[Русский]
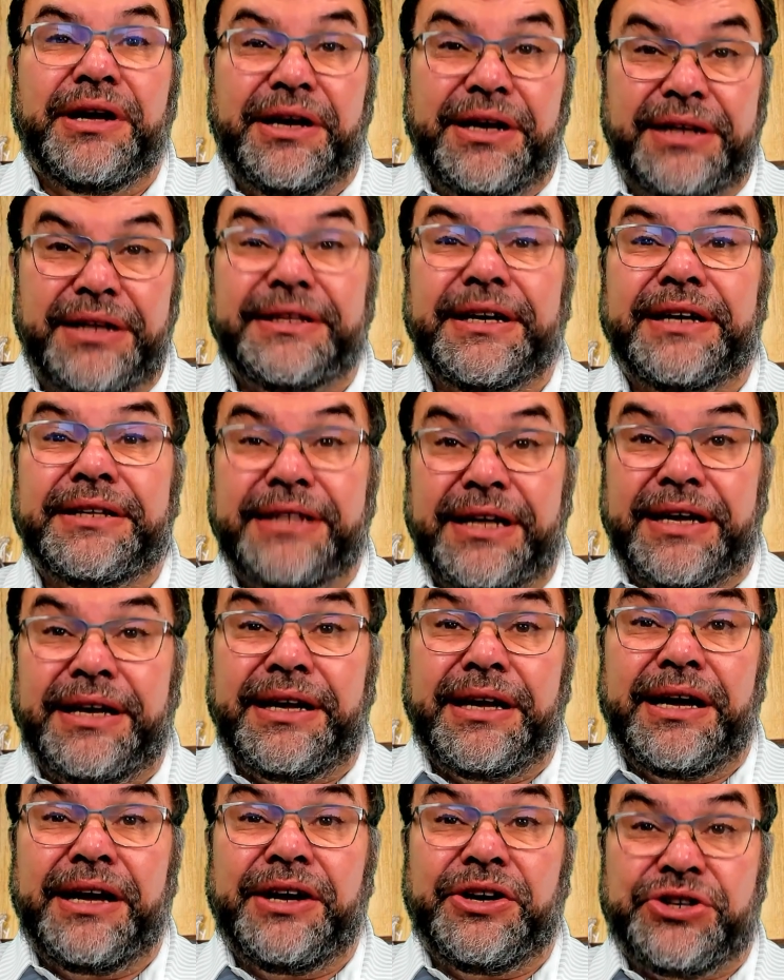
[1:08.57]
И
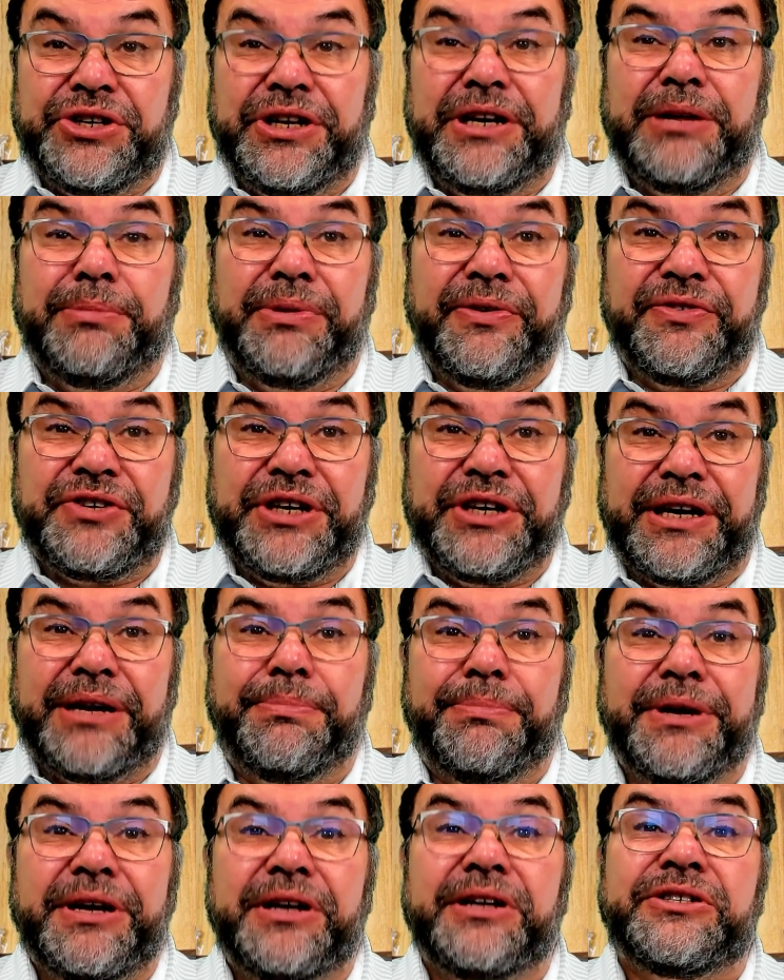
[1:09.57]
тогда решили бывшие
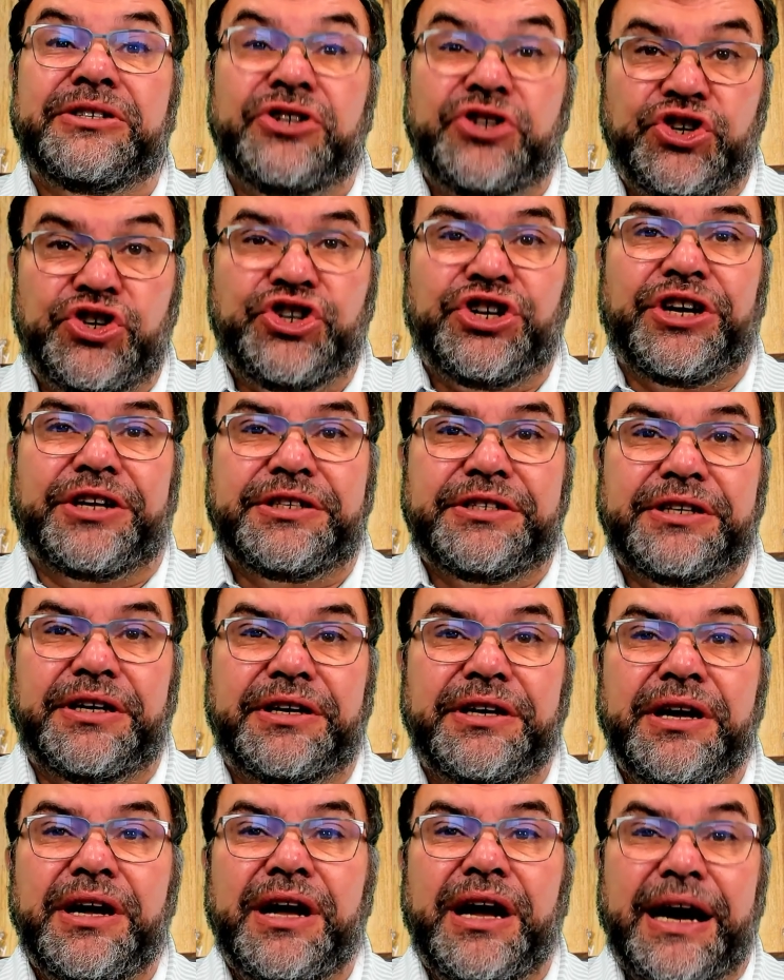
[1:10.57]
рабы защищаться.
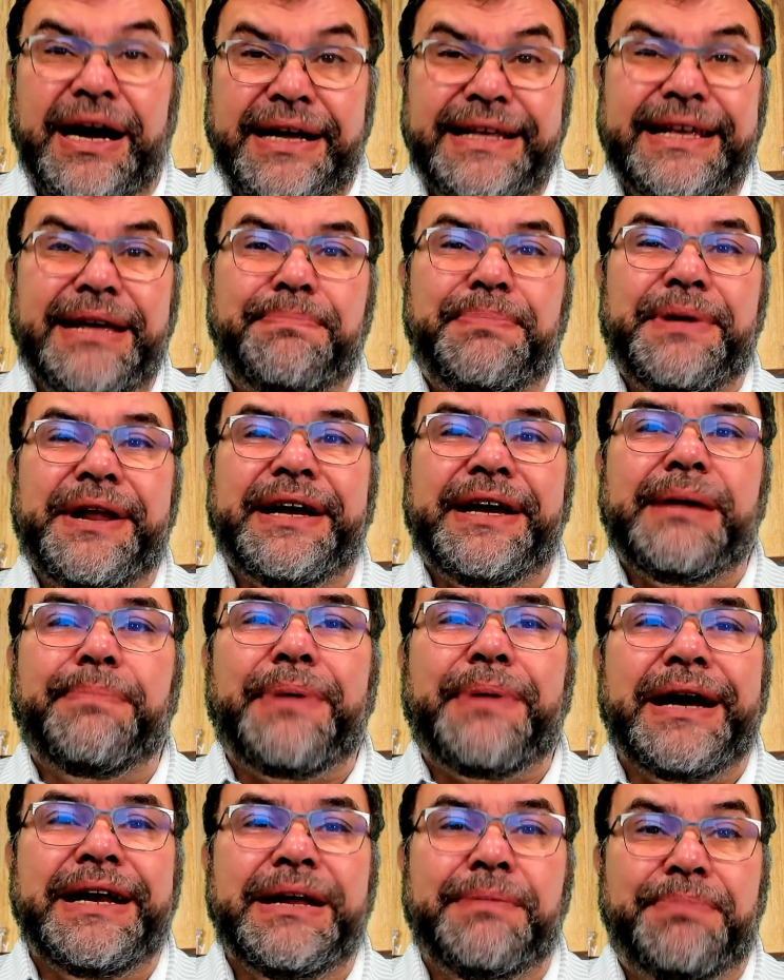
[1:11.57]
Они
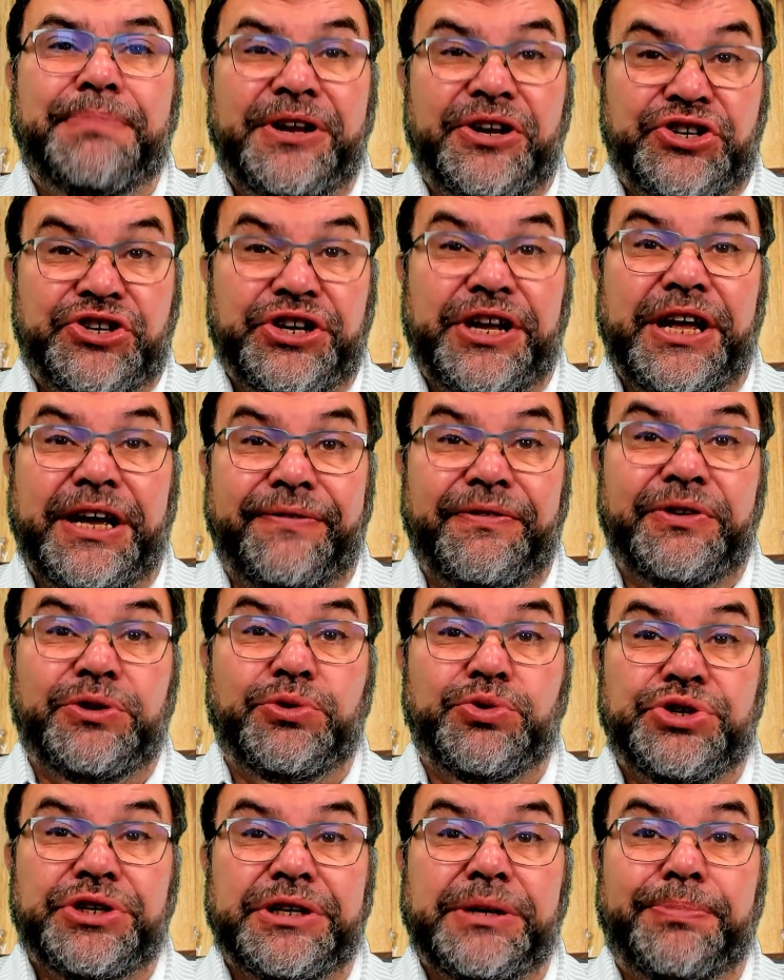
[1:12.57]
перекопали перешейк,
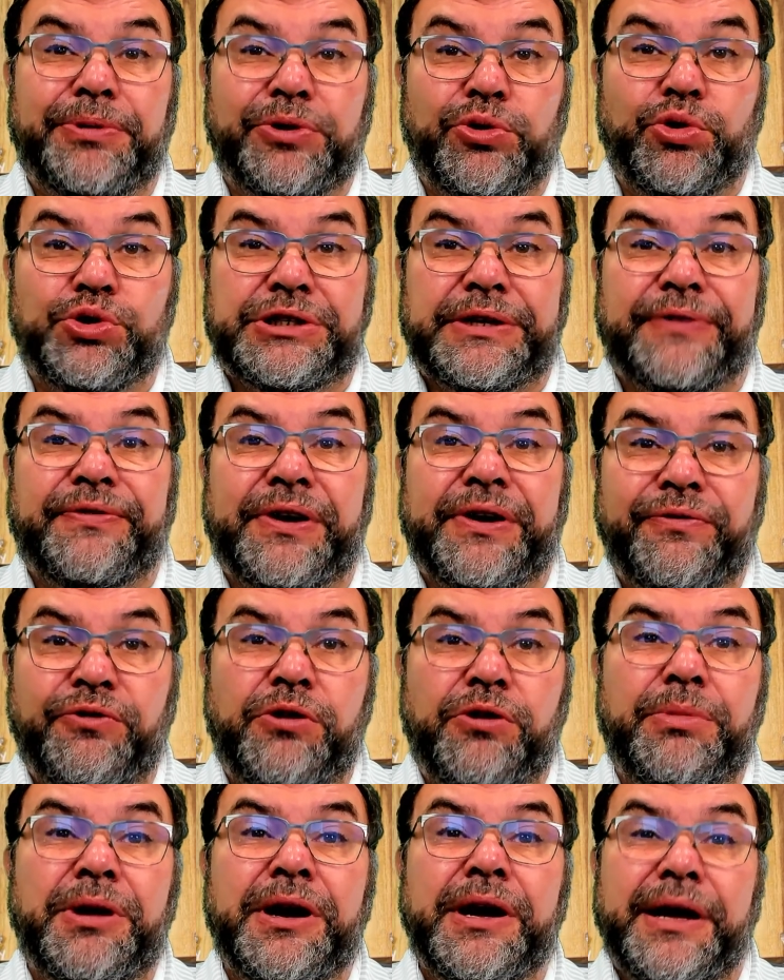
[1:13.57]
ведущий на полуостров
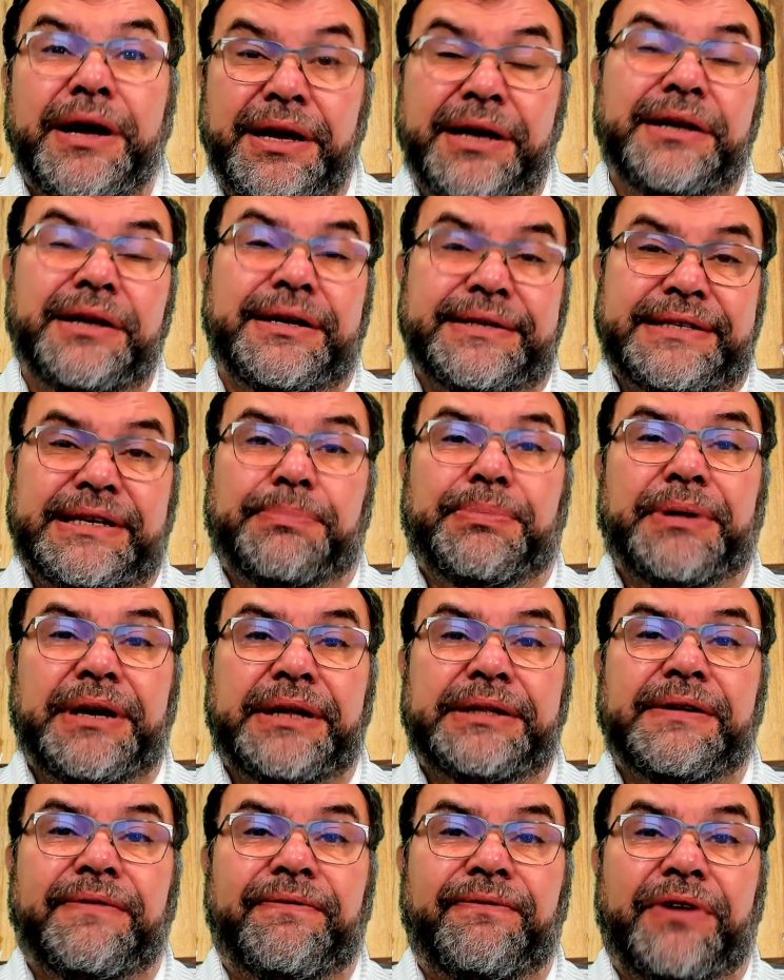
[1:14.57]
рвом, и насыпали
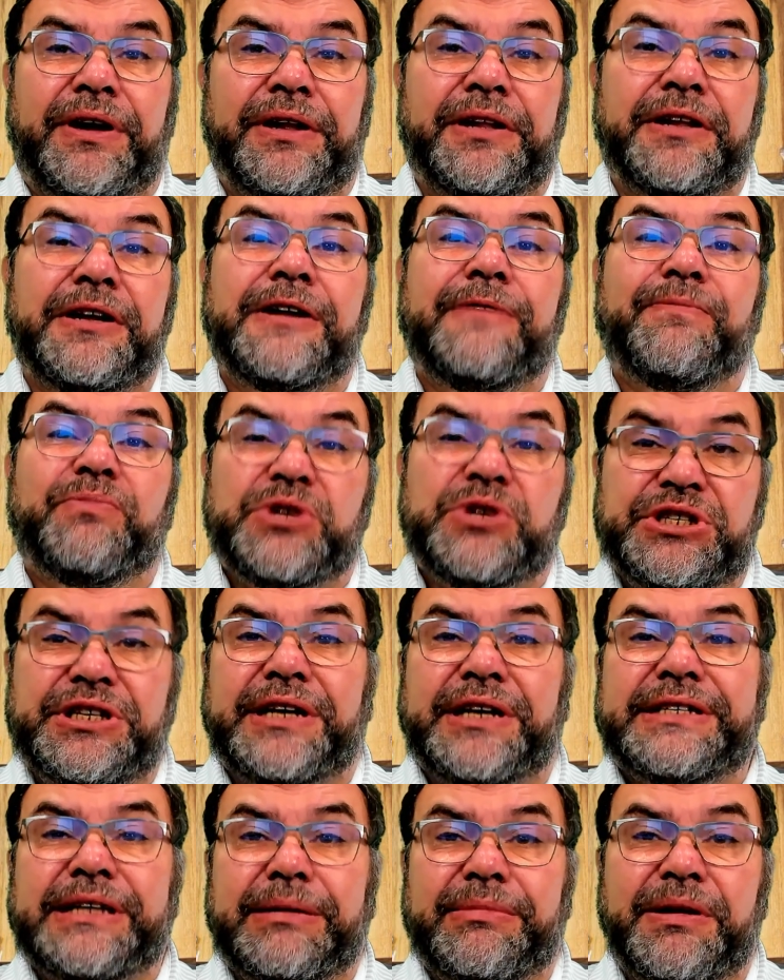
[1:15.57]
там вал. С
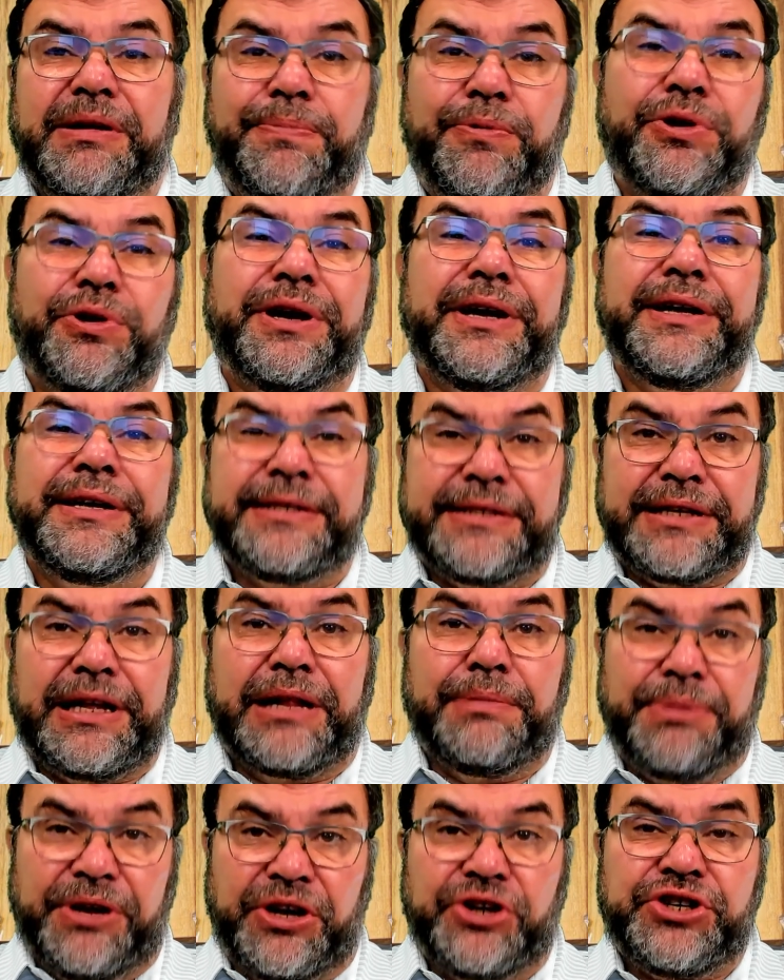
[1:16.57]
тех самых пор и
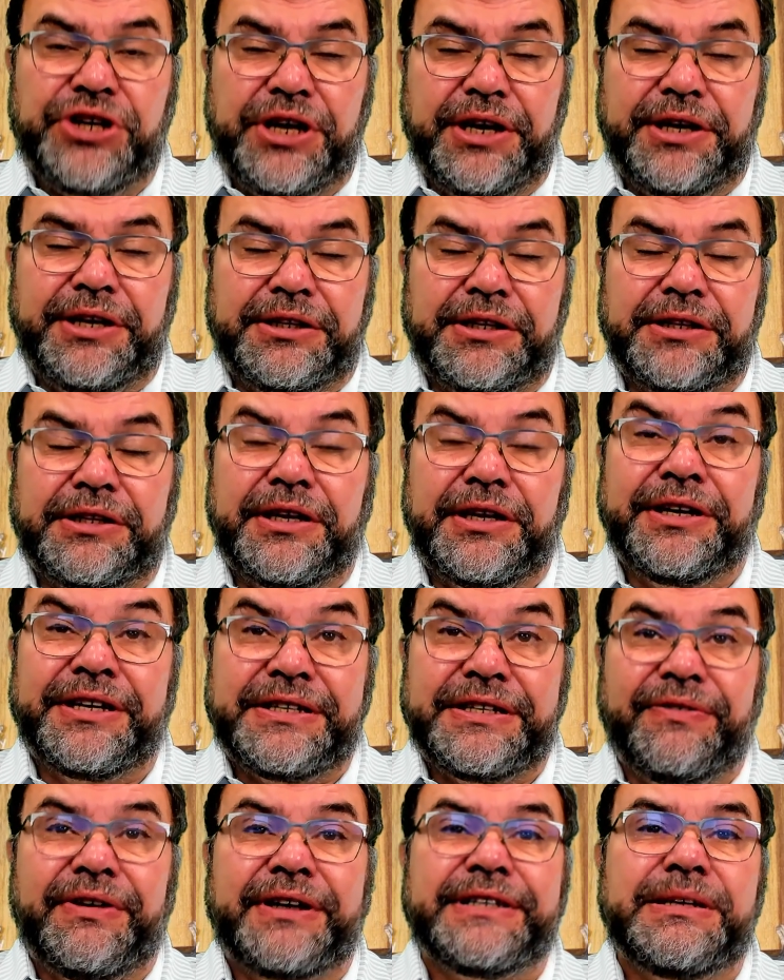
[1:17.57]
стал перешейк этот
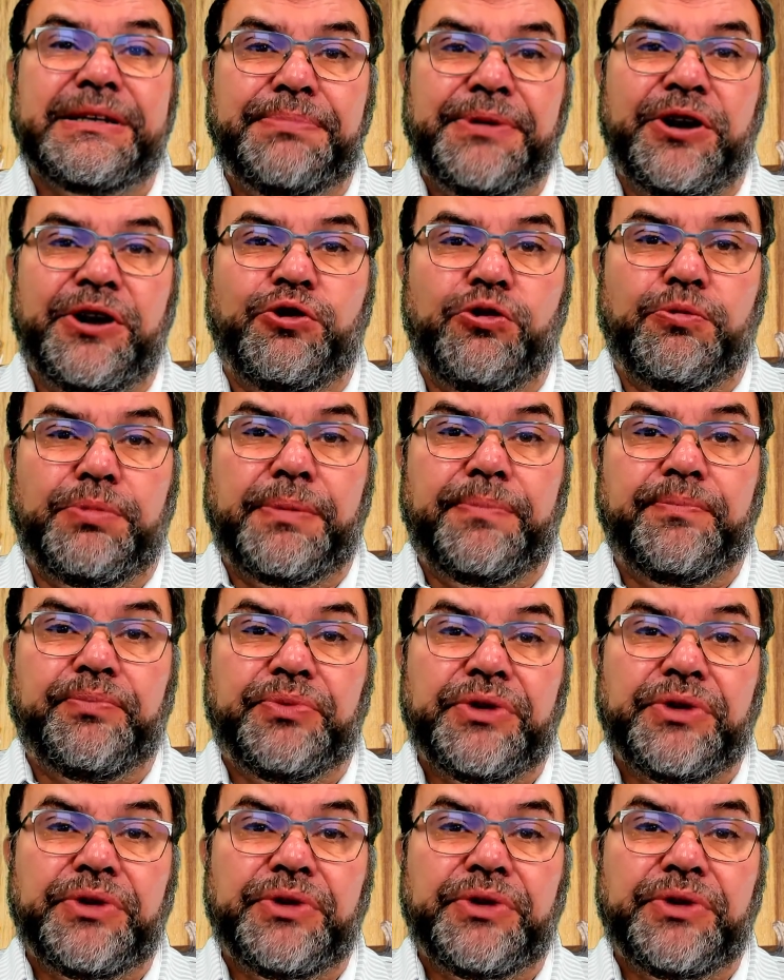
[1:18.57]
называться перекопом.